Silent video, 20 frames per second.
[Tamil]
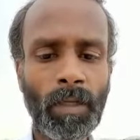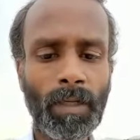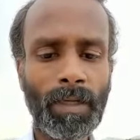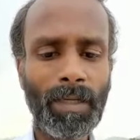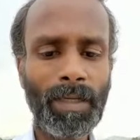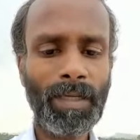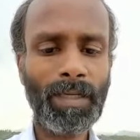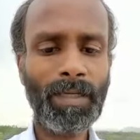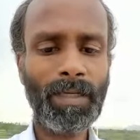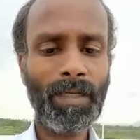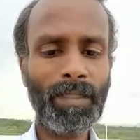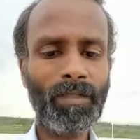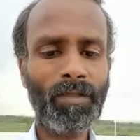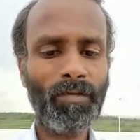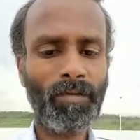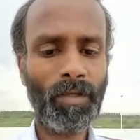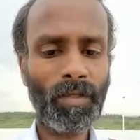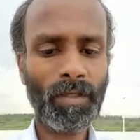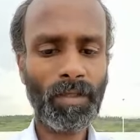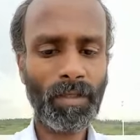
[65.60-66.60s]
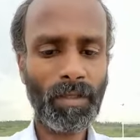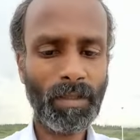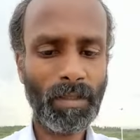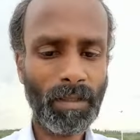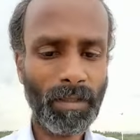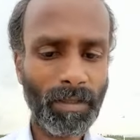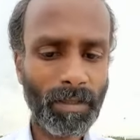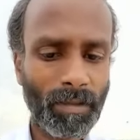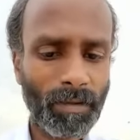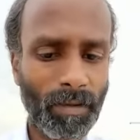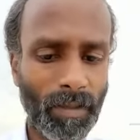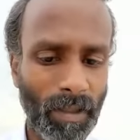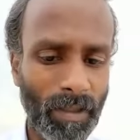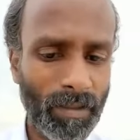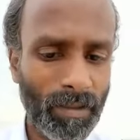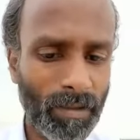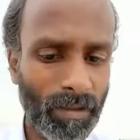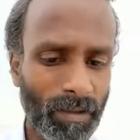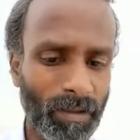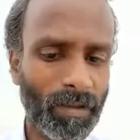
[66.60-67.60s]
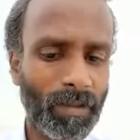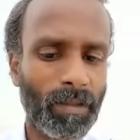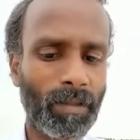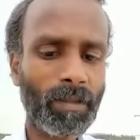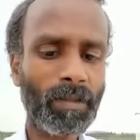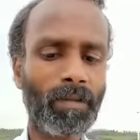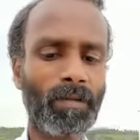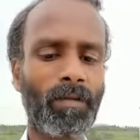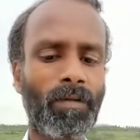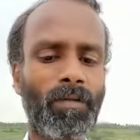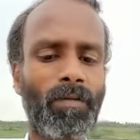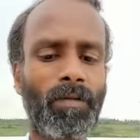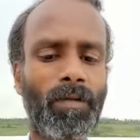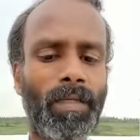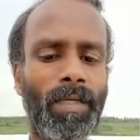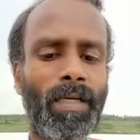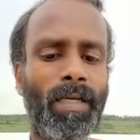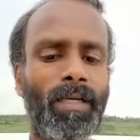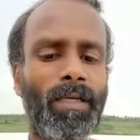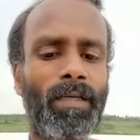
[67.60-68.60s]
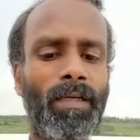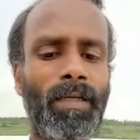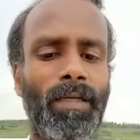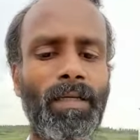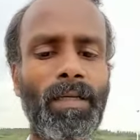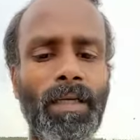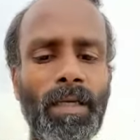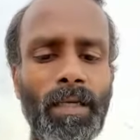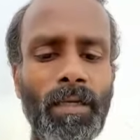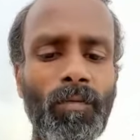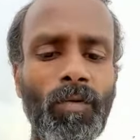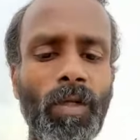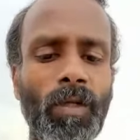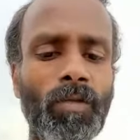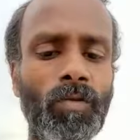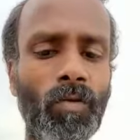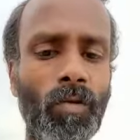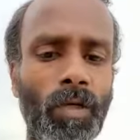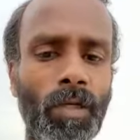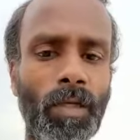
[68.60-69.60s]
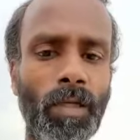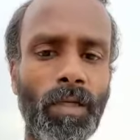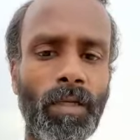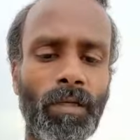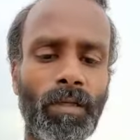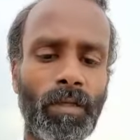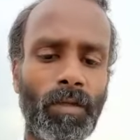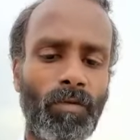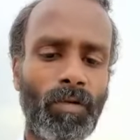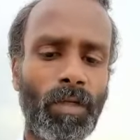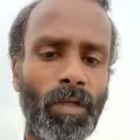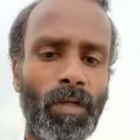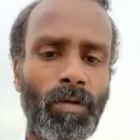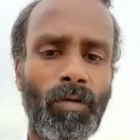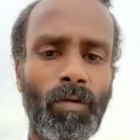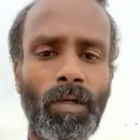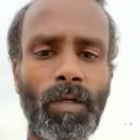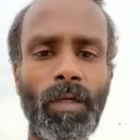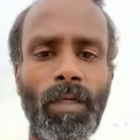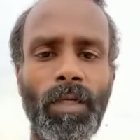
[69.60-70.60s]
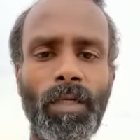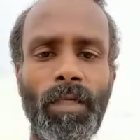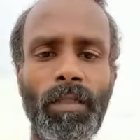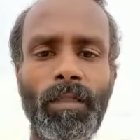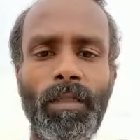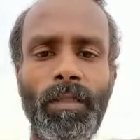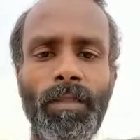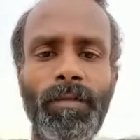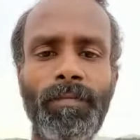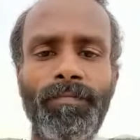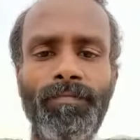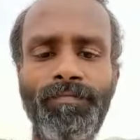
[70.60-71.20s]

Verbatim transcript: காலை எழுந்தவுடன் எழுந்து நேரம் நடக்க முடியாத சூழ்நிலையில் என்னுடைய உடல்நிலை இருந்தது